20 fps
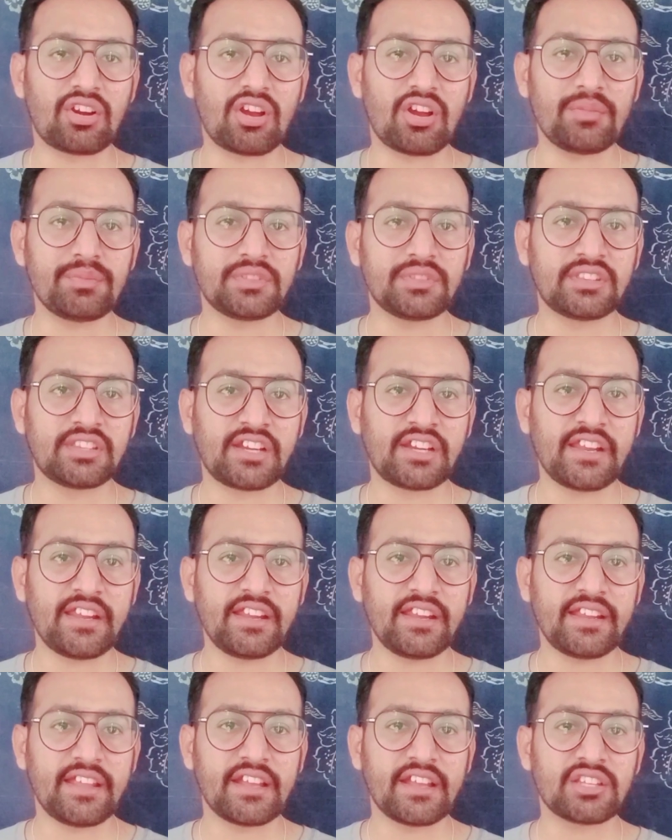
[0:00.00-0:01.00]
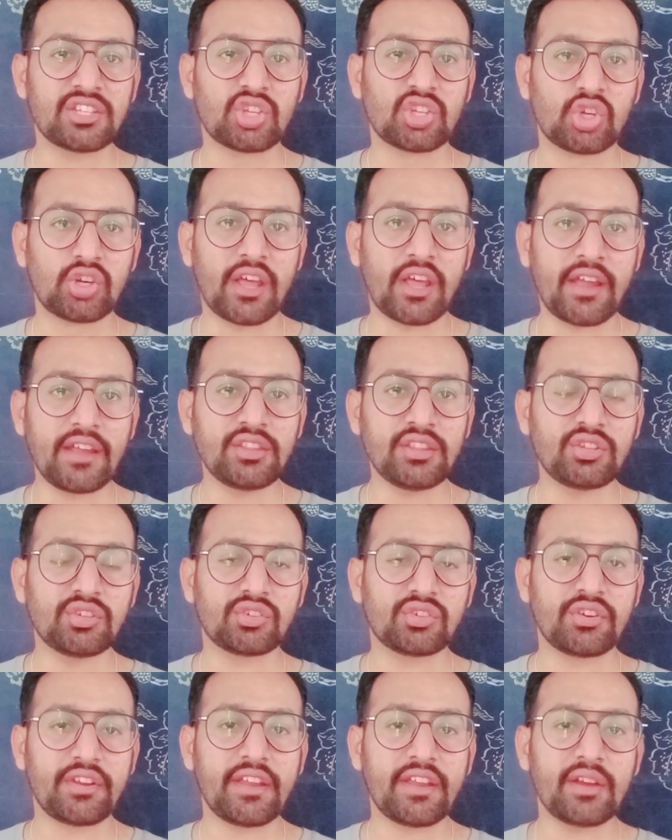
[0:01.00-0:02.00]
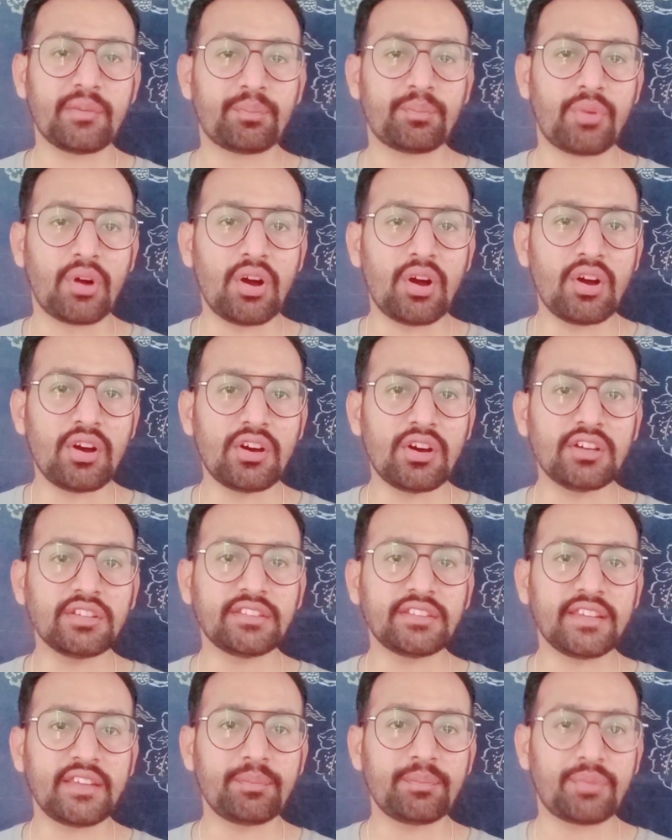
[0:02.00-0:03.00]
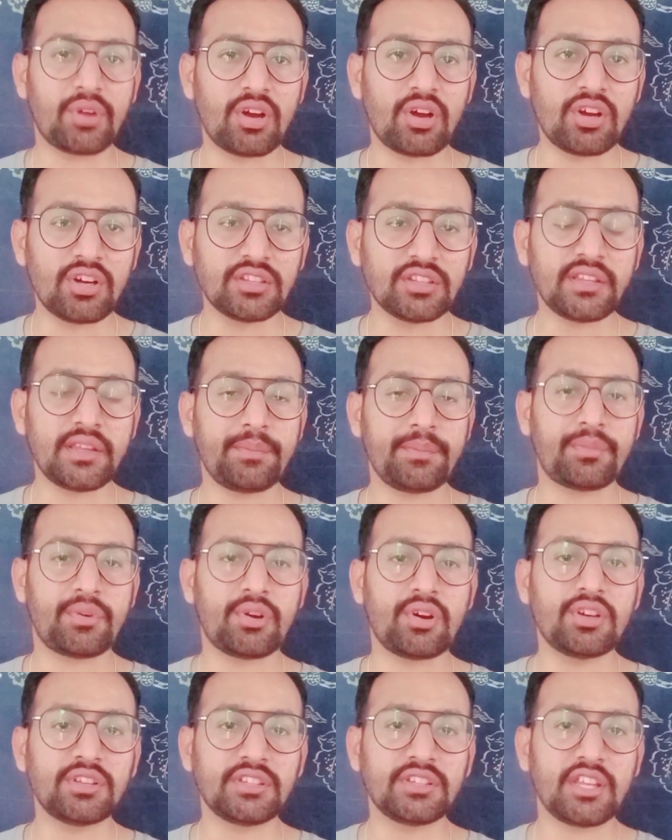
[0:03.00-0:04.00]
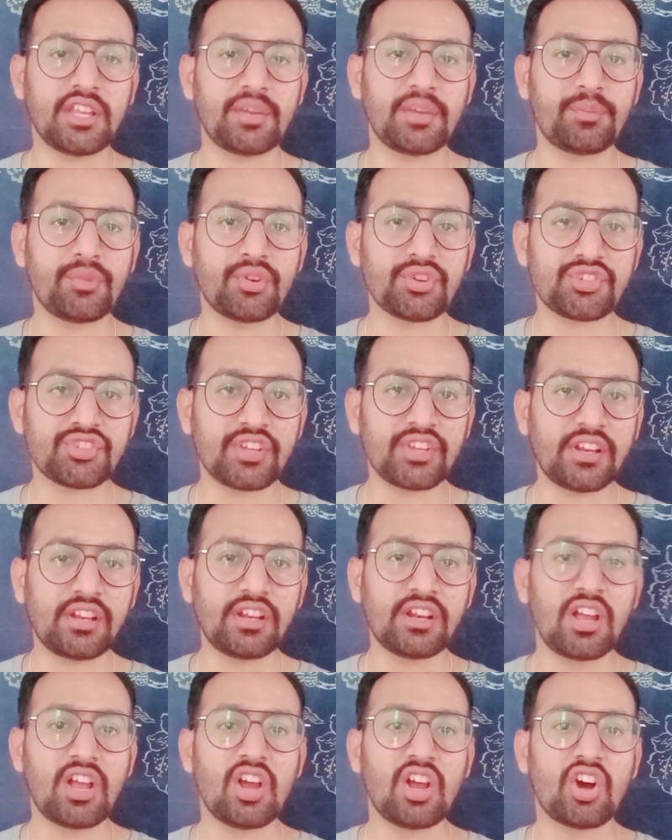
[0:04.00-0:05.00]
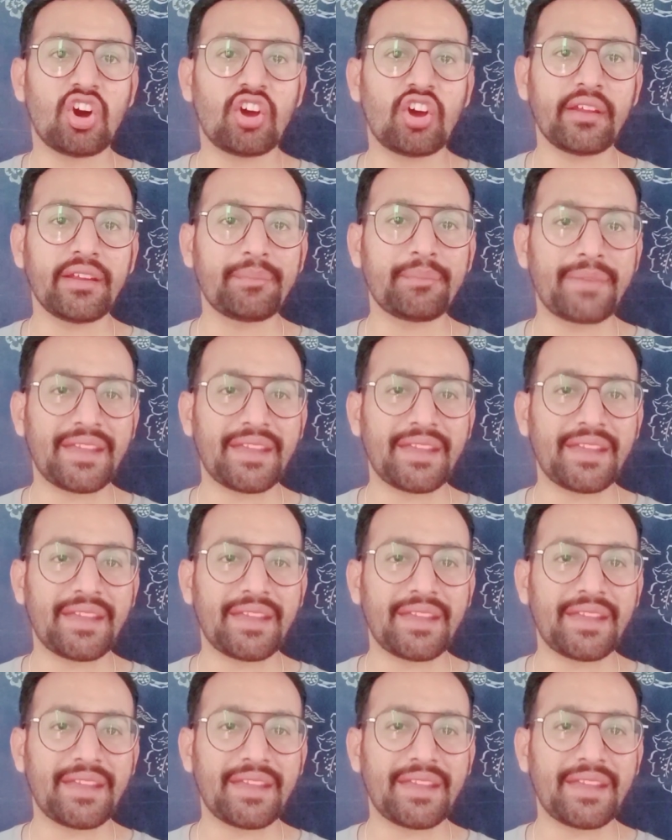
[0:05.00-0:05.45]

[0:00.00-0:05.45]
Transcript: ड्रॉप थ्री एक छोड़ा है जो एक बहुत ही बहुत ही बहुत ही इमोशनल और एक